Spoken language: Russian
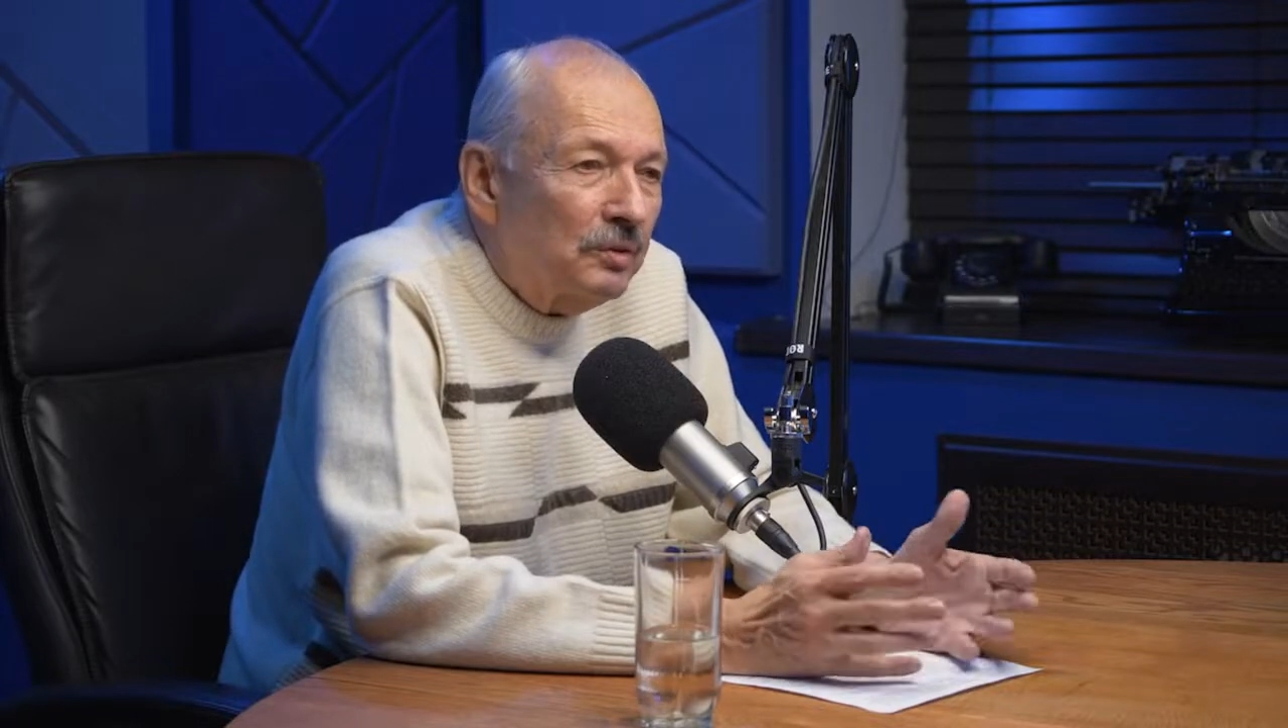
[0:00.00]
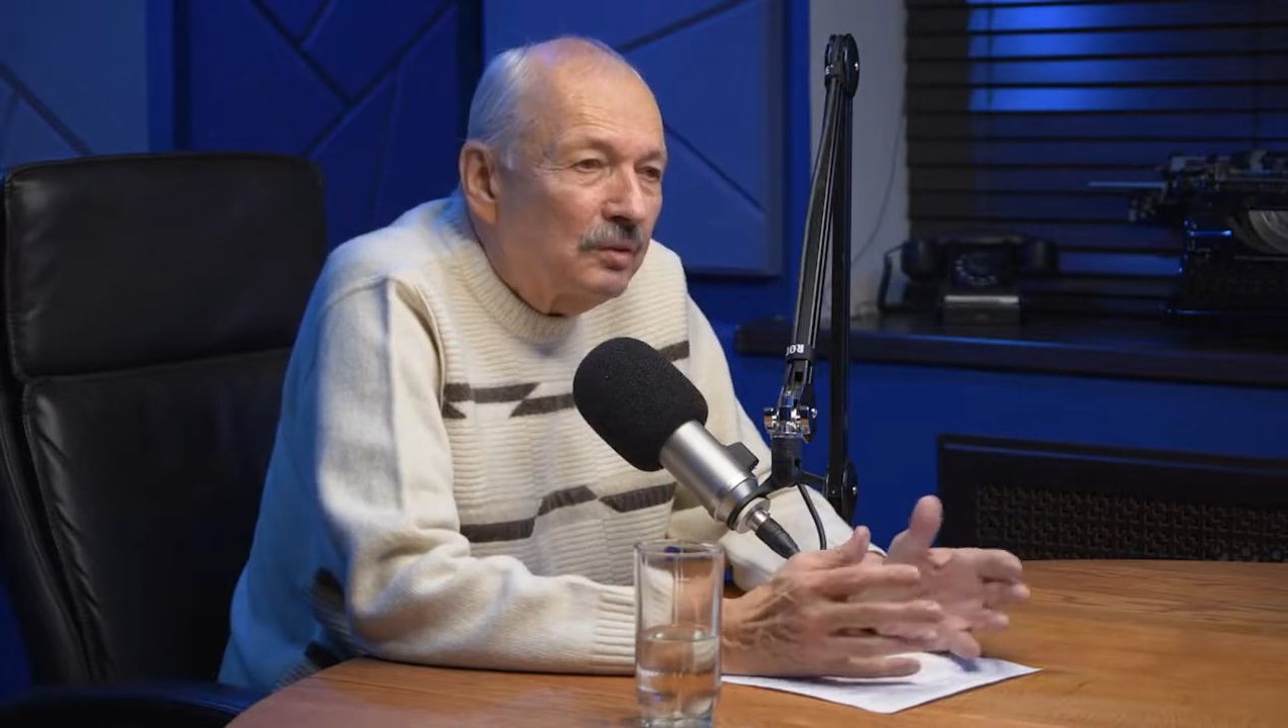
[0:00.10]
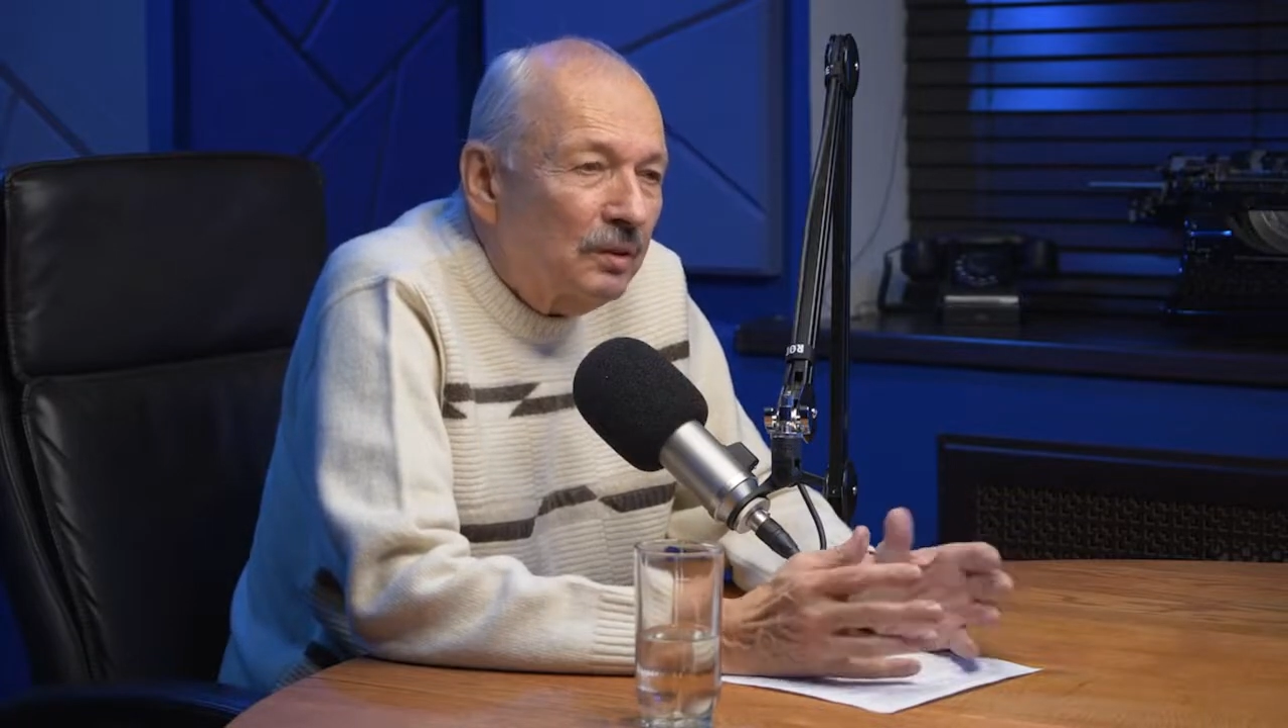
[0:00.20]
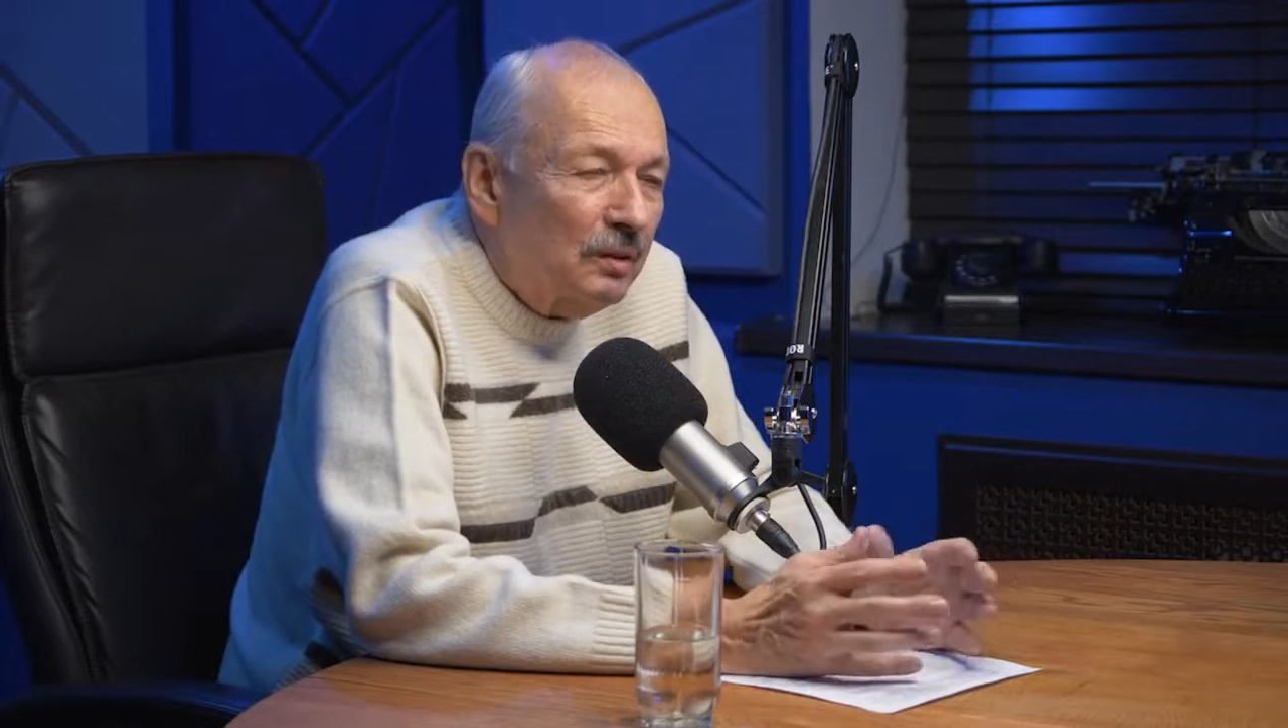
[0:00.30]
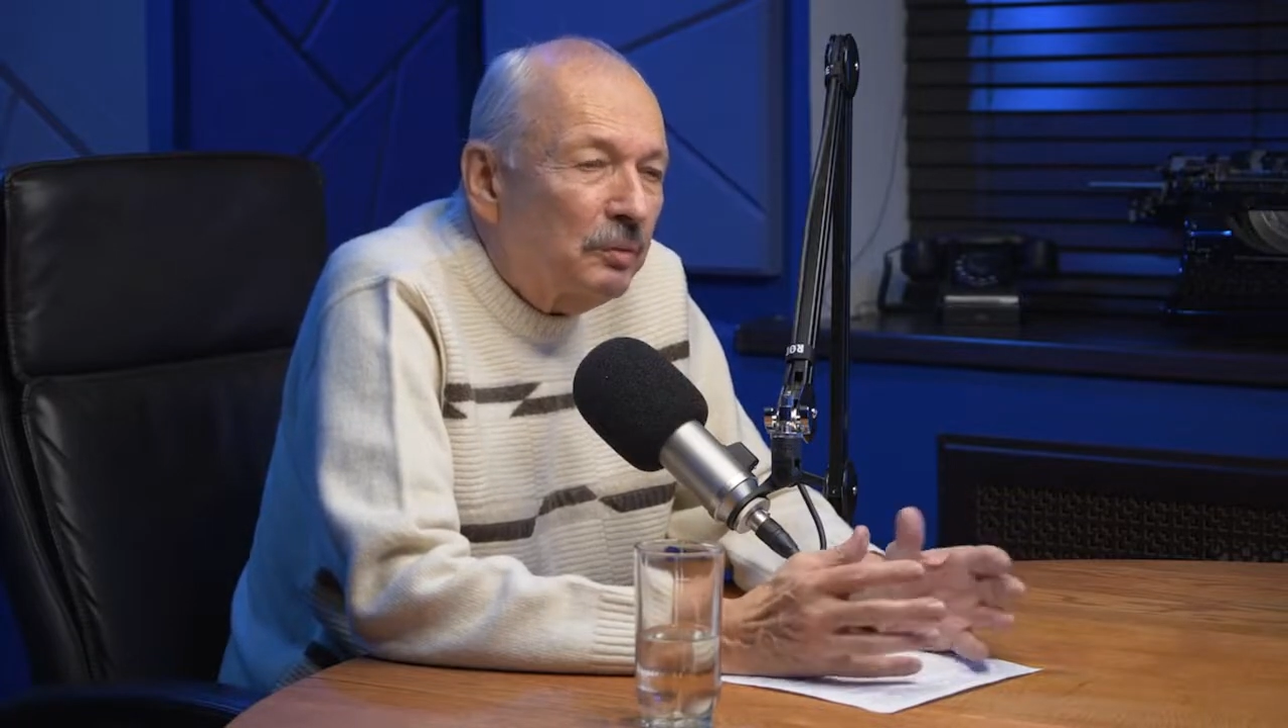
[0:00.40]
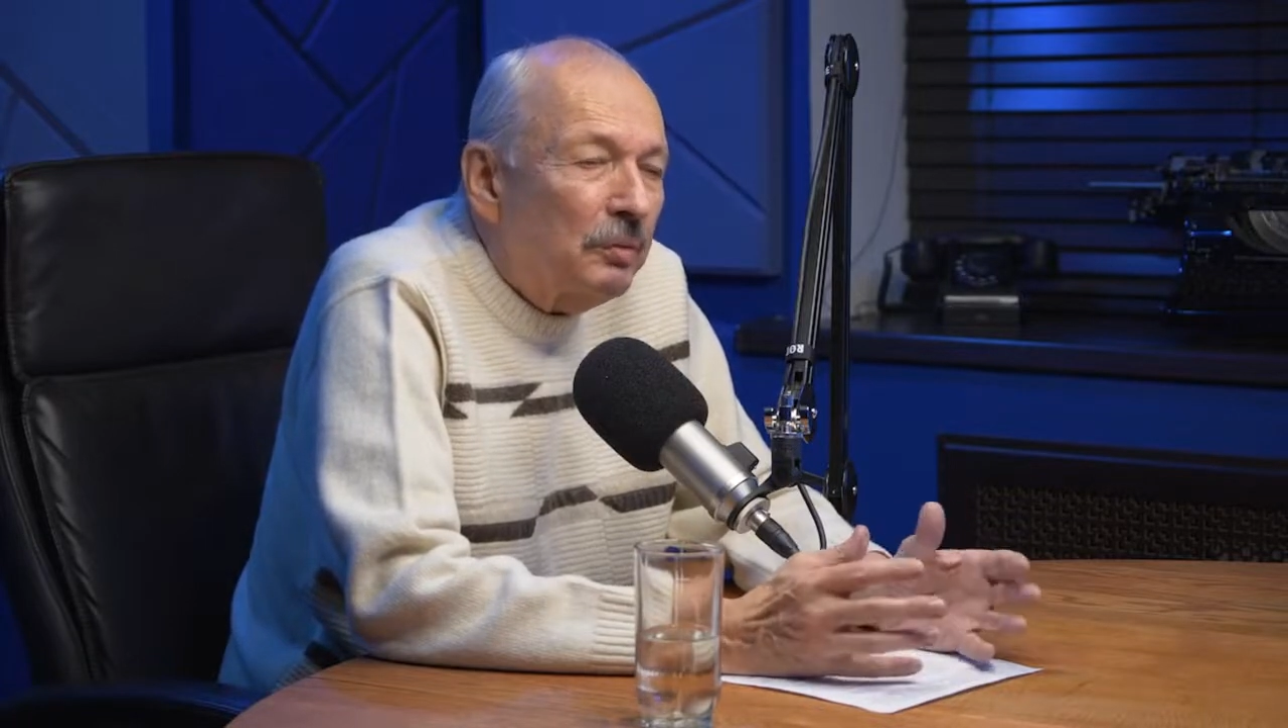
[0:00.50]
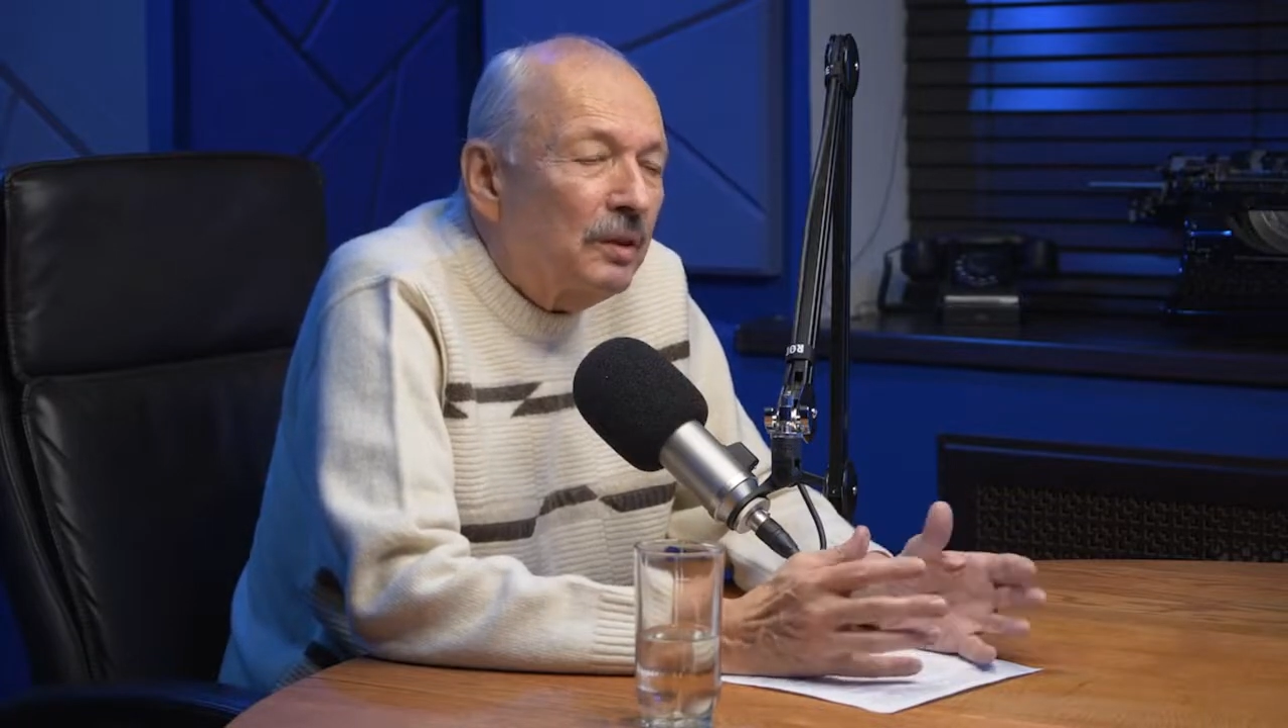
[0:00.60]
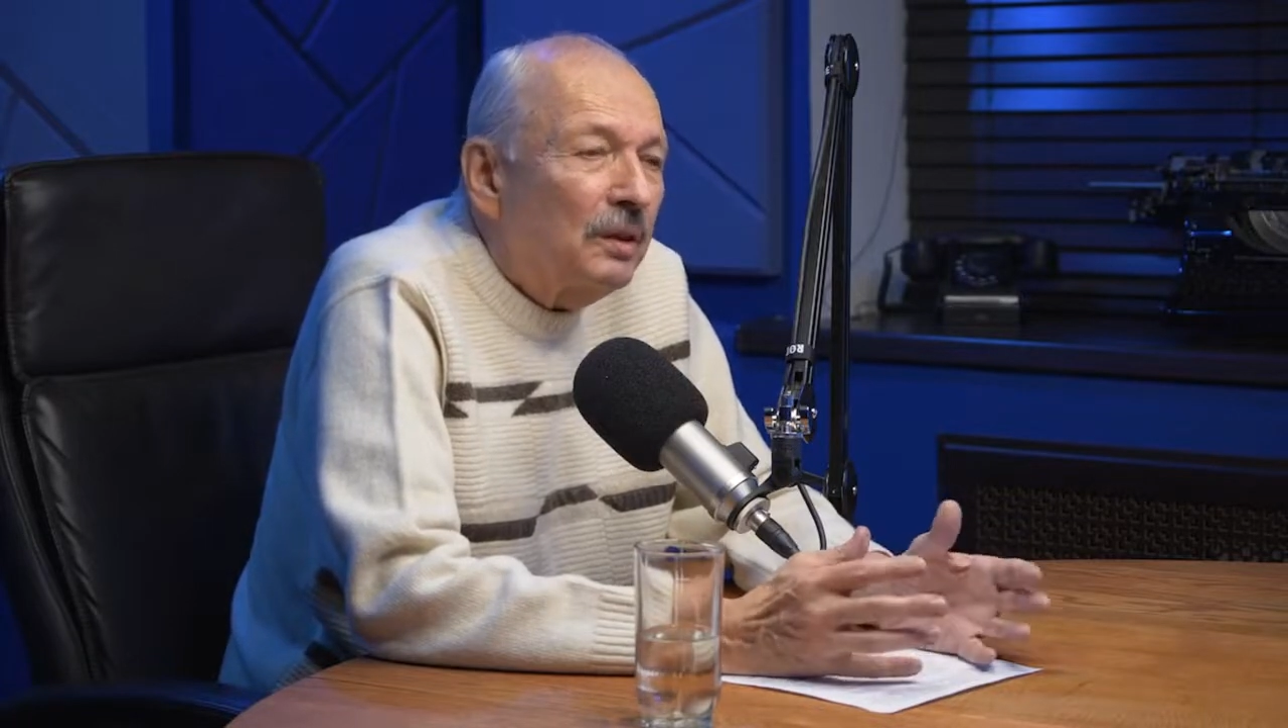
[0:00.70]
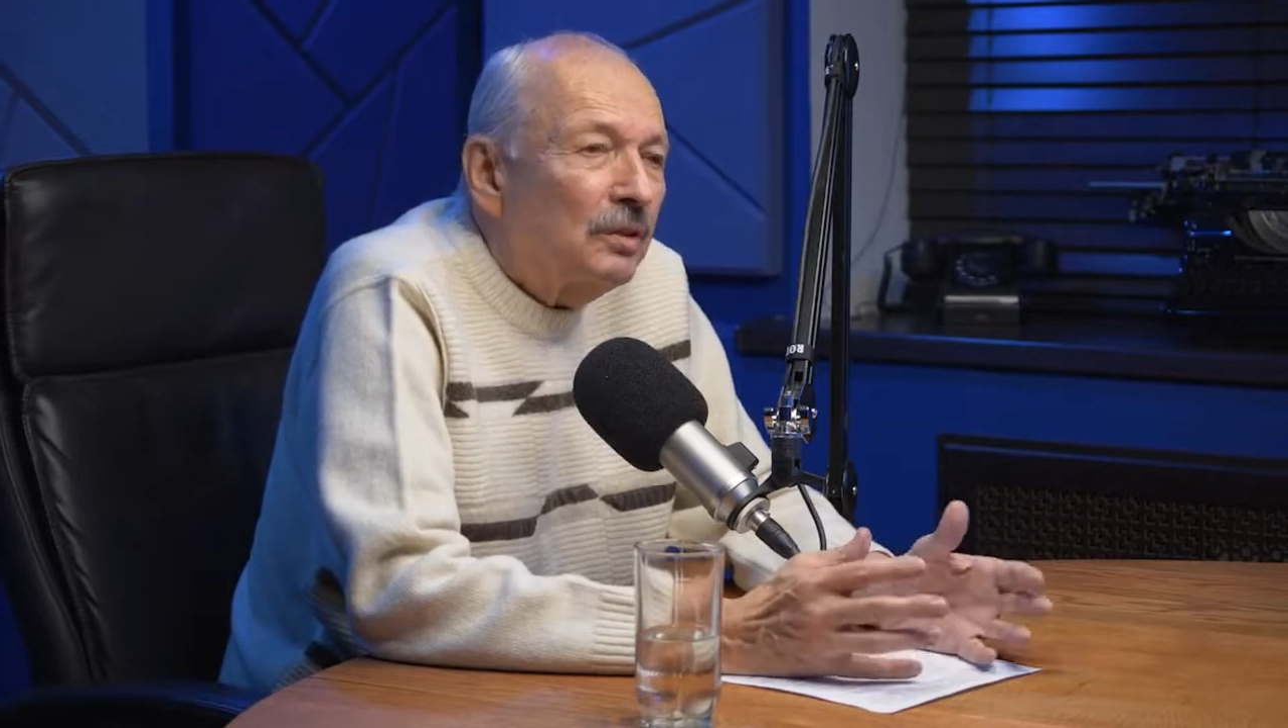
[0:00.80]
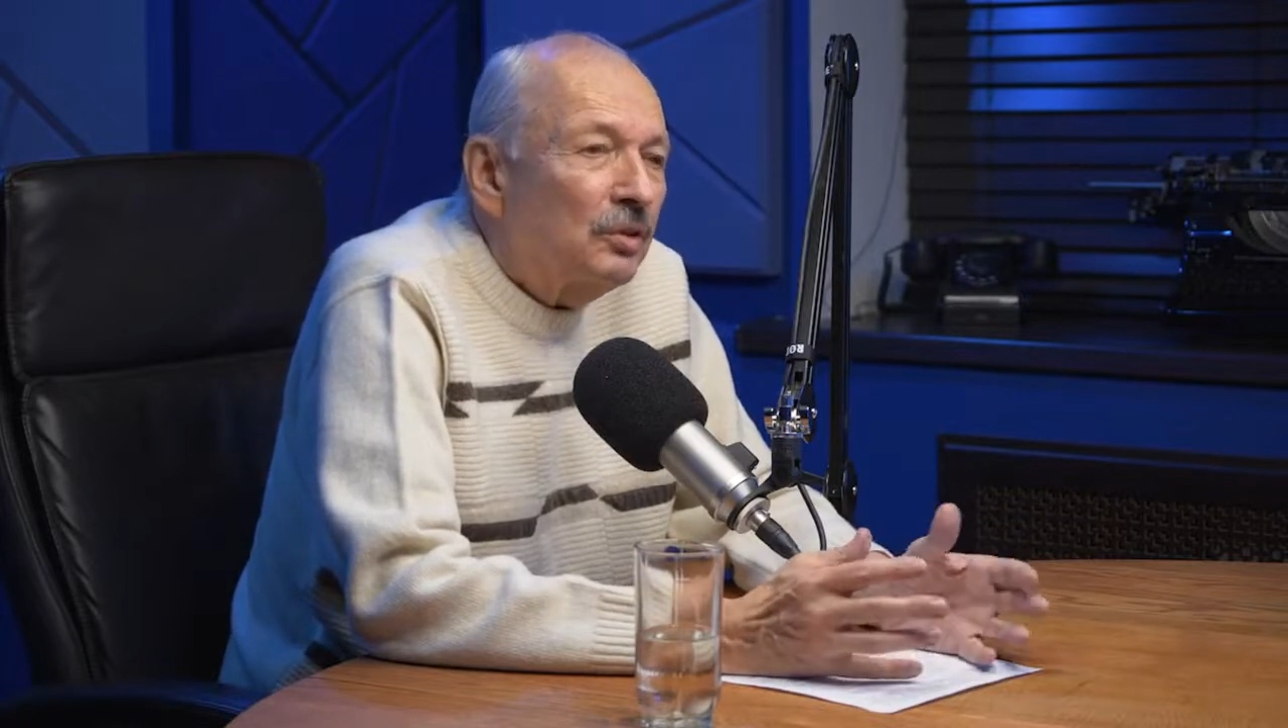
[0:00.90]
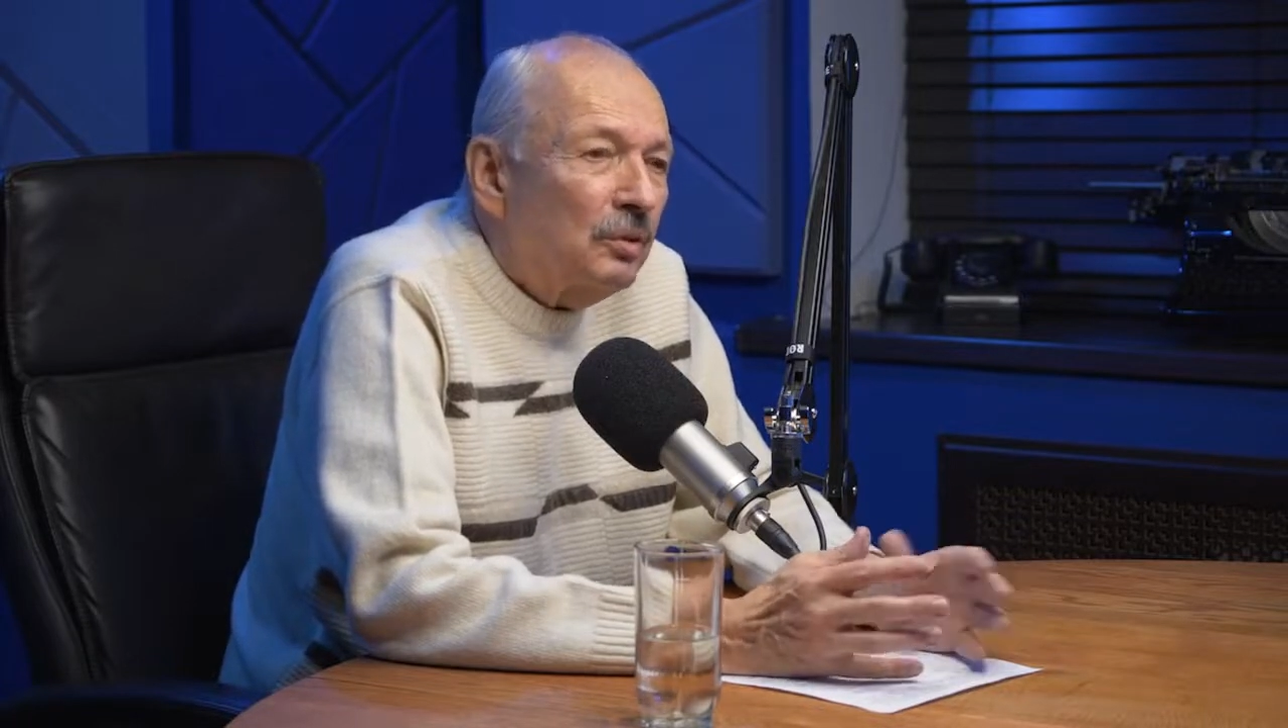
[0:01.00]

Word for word: тогда предполагалось,